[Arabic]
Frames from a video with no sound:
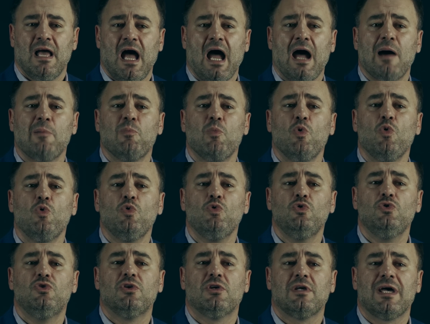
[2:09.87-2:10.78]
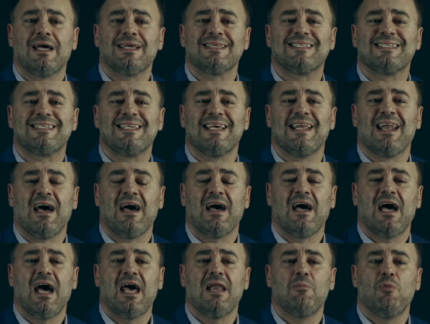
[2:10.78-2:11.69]
عمود
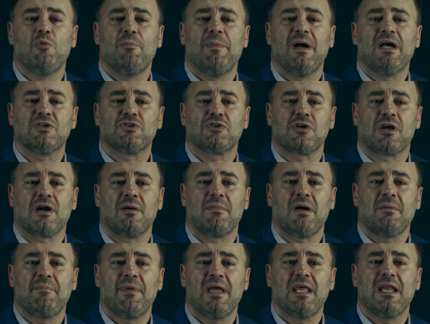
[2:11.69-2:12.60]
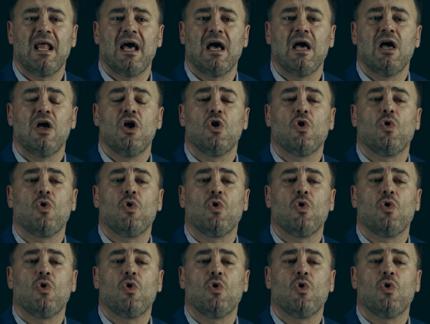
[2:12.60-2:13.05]
الصلة المباشرة ما بين